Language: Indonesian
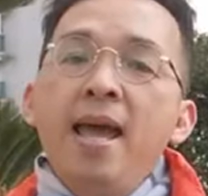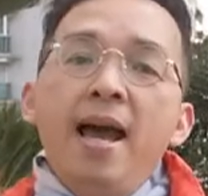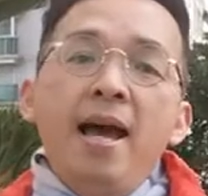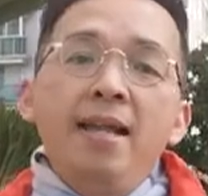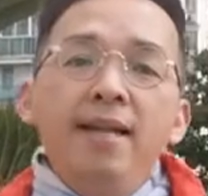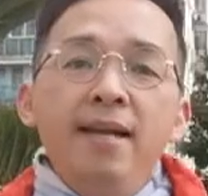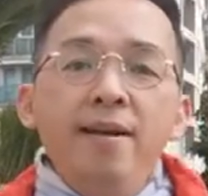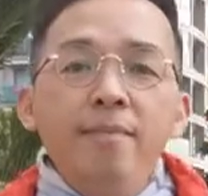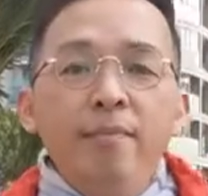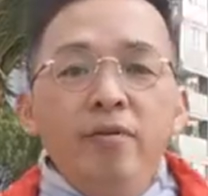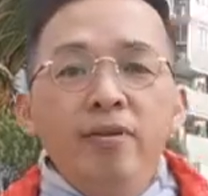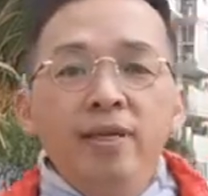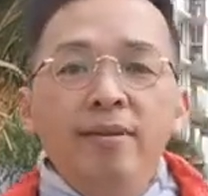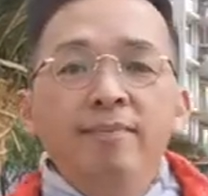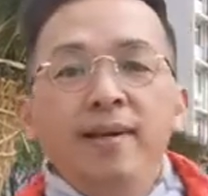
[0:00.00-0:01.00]
Anda
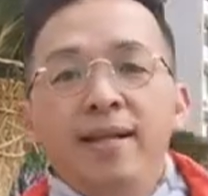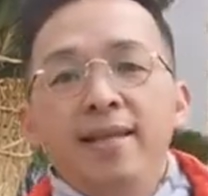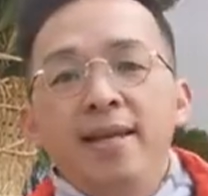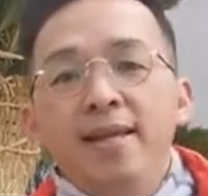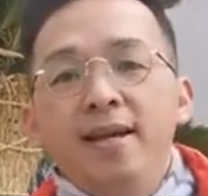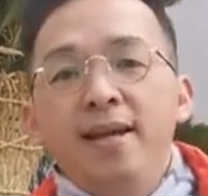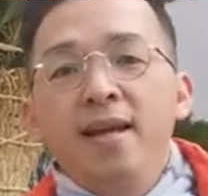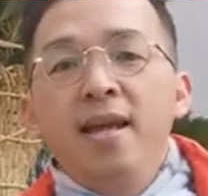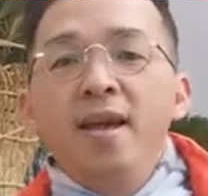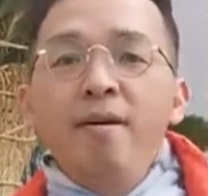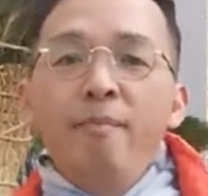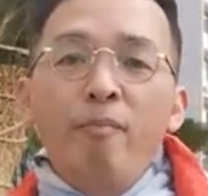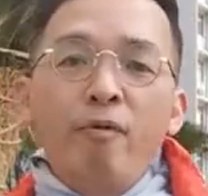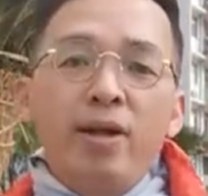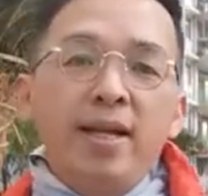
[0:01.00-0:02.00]
mungkin bertanya,
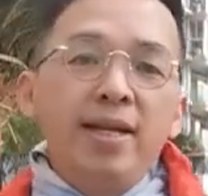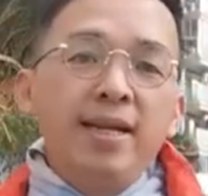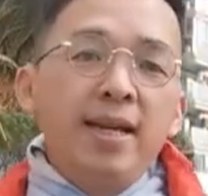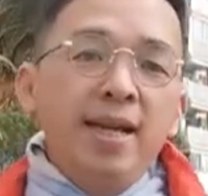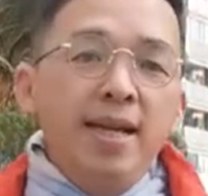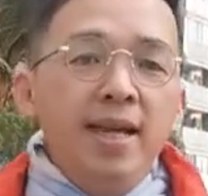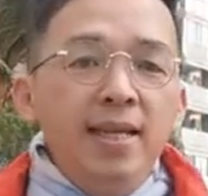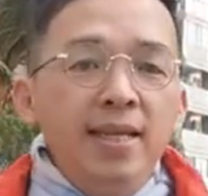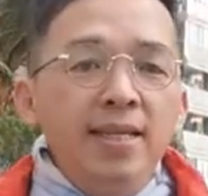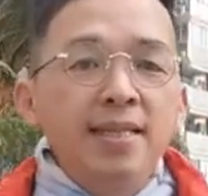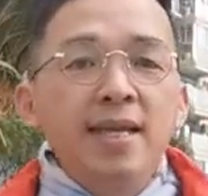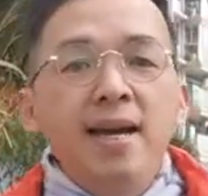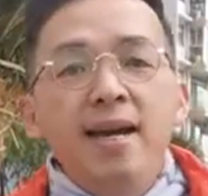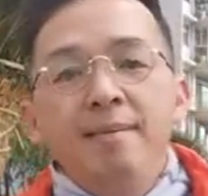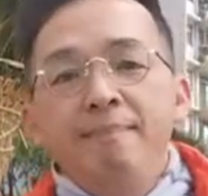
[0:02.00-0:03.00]
bukankah ini
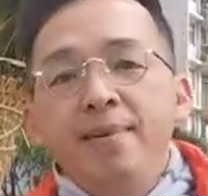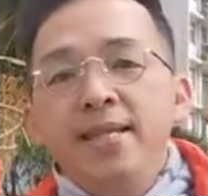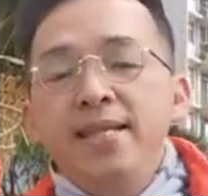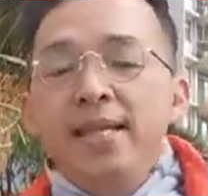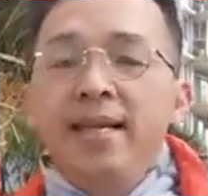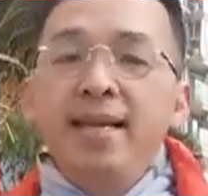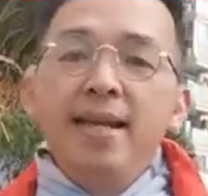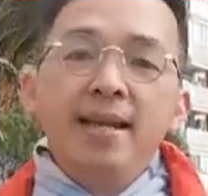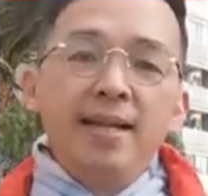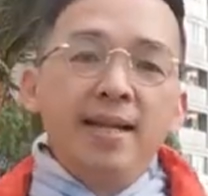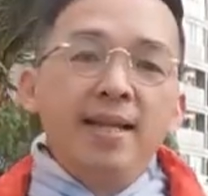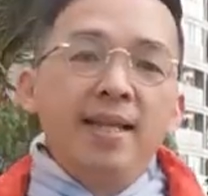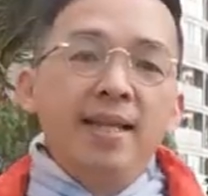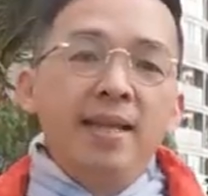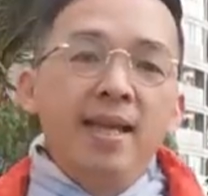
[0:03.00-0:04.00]
sangat
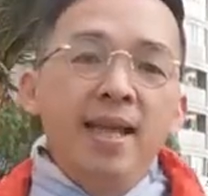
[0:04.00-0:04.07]
menjengkelkan?